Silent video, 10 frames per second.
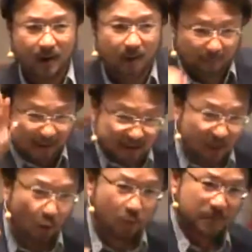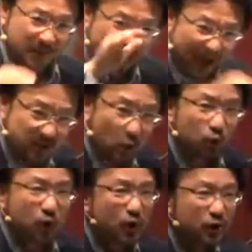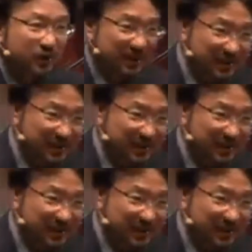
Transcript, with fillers: 美洲、亚洲。在